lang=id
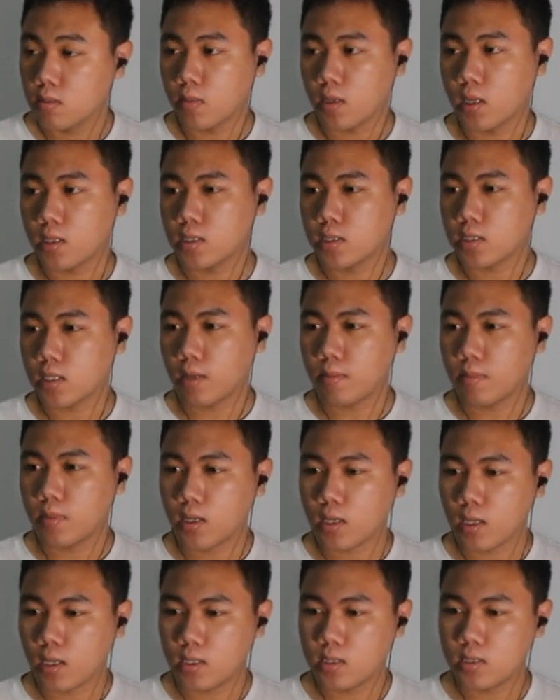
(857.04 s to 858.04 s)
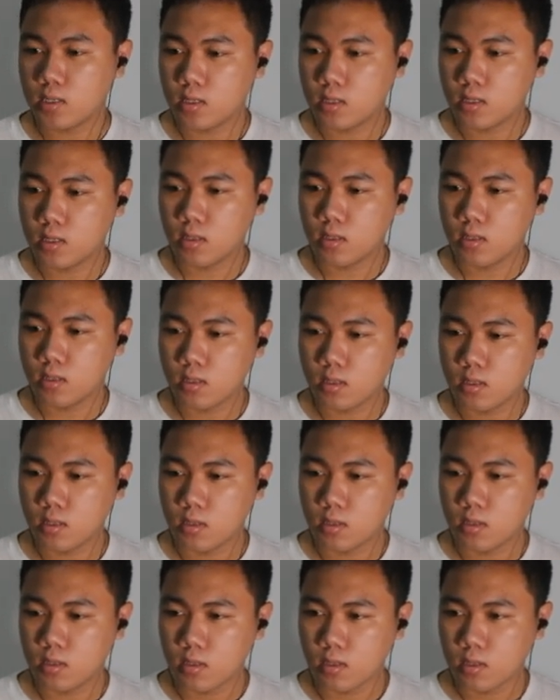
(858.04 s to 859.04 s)
masih sama guys
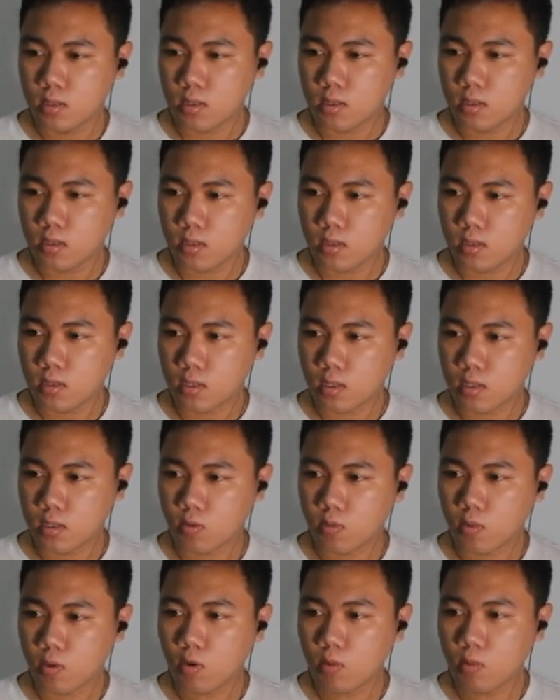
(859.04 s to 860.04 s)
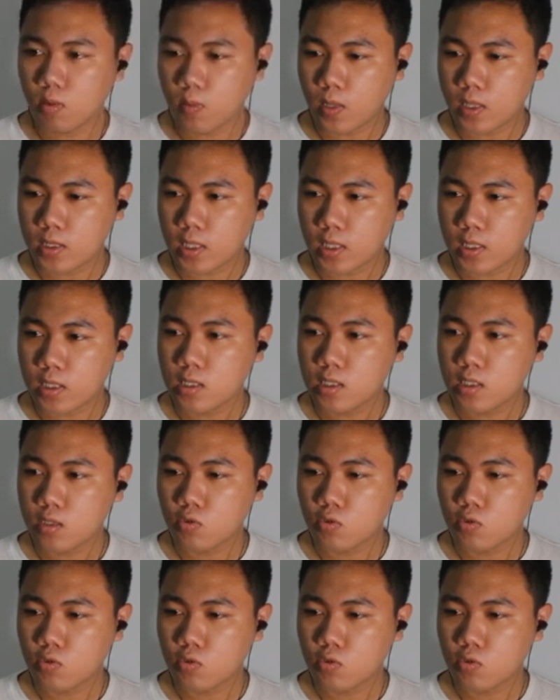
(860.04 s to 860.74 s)
semua gue bacanya ini